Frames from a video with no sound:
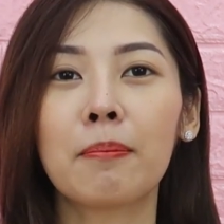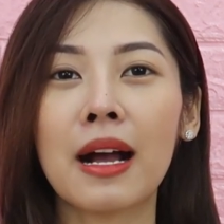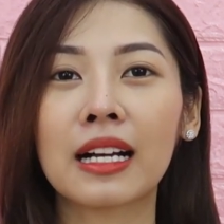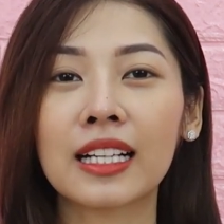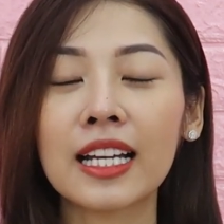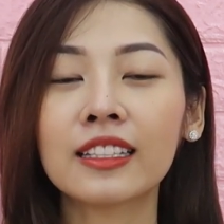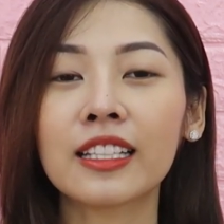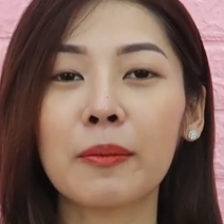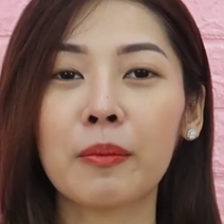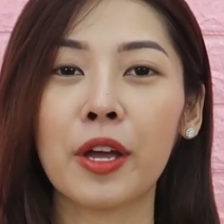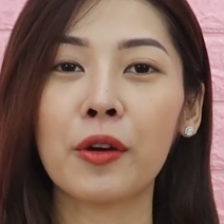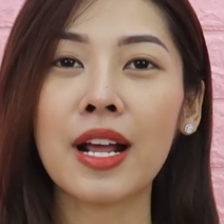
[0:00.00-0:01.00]
bằng cách
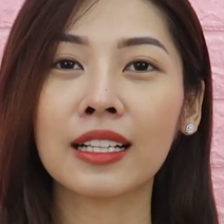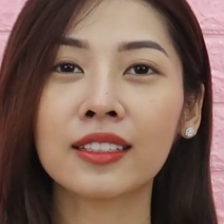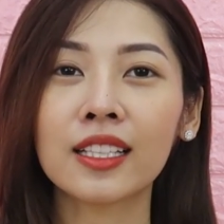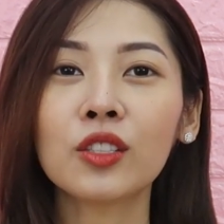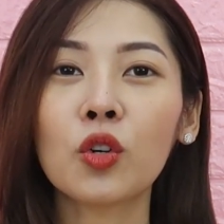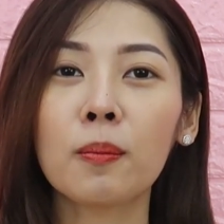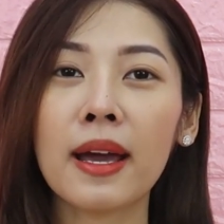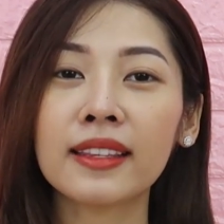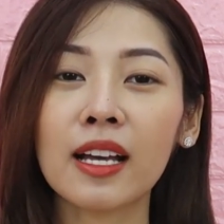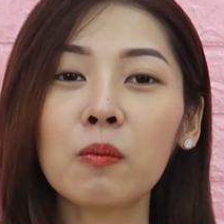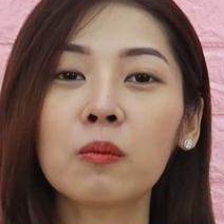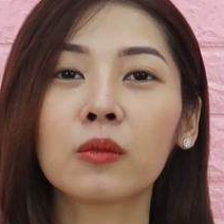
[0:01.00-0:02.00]
tìm hiểu đặc tính của mái
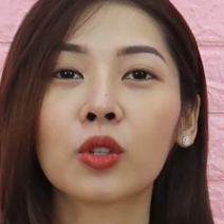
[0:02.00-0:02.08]
tóc